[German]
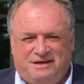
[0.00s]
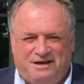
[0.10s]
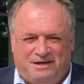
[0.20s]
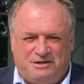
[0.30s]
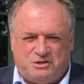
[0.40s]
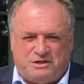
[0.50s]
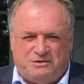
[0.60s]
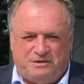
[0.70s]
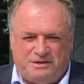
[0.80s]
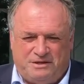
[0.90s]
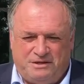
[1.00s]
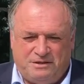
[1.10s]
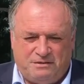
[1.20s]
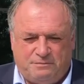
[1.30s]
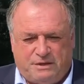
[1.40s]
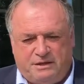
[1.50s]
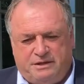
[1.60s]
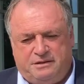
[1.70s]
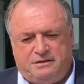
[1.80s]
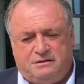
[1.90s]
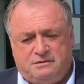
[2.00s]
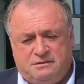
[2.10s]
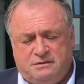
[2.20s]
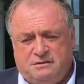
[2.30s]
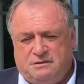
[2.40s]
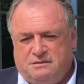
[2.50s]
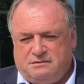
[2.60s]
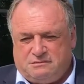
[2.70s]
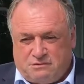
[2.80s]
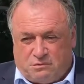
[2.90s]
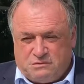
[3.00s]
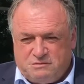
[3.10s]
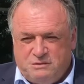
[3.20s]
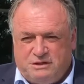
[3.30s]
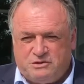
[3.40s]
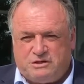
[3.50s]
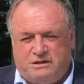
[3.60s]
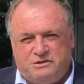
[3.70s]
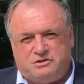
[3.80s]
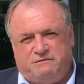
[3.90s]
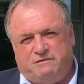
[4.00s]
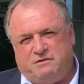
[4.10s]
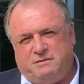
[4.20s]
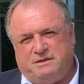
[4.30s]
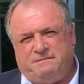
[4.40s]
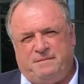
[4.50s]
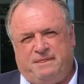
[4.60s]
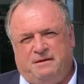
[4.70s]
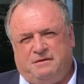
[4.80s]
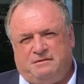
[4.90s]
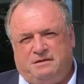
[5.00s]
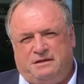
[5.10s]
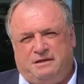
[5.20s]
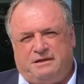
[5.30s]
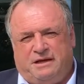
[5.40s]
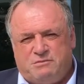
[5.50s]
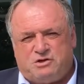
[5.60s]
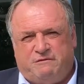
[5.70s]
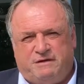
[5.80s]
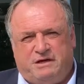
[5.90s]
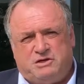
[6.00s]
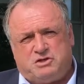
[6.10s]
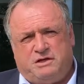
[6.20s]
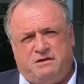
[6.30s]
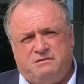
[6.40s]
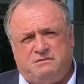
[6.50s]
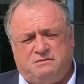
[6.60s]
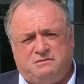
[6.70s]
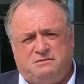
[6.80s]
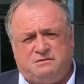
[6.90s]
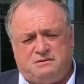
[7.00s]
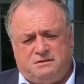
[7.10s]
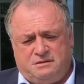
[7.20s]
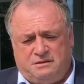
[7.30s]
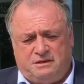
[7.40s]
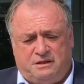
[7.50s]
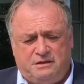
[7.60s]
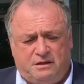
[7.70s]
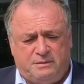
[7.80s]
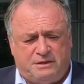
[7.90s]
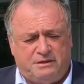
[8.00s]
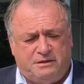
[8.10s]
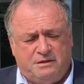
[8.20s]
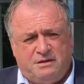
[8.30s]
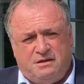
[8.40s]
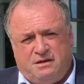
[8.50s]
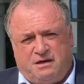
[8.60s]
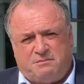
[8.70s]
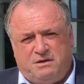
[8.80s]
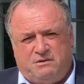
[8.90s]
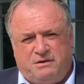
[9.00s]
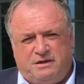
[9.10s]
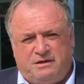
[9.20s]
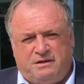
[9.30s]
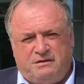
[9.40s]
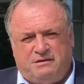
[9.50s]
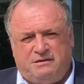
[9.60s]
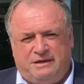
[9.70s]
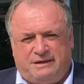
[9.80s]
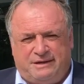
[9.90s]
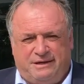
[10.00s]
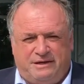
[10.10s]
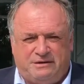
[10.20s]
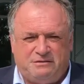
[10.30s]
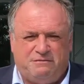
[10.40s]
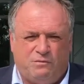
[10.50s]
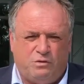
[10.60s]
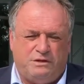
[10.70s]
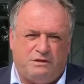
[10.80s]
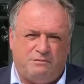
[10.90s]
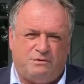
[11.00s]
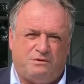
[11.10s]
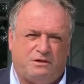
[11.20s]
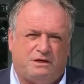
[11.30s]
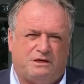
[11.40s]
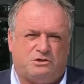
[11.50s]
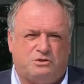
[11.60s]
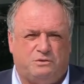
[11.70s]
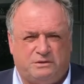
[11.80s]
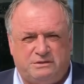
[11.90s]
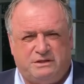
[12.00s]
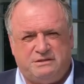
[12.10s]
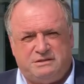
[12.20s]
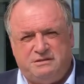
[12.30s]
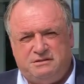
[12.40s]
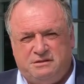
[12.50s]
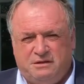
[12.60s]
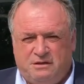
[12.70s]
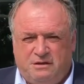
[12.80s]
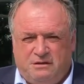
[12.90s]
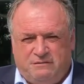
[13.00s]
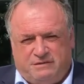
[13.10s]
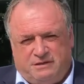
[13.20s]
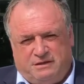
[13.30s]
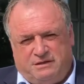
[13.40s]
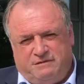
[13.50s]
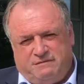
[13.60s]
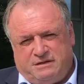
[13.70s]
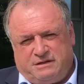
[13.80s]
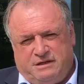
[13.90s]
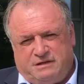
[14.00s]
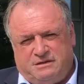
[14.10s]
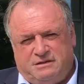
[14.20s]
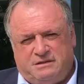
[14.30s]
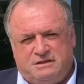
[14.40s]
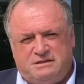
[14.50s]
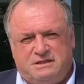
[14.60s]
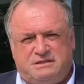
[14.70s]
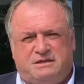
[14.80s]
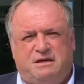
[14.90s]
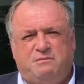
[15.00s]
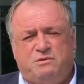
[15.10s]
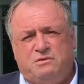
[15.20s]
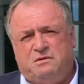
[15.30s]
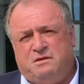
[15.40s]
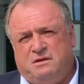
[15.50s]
Ja, ich stehe heute hier bei einer großen mittelständischen Firma, die Klebstoffe herstellen und äh, die Inhaberin hat mir heute erklärt, wo ihre bürokratischen Hürden sind, von der Lieferkettengesetzgebung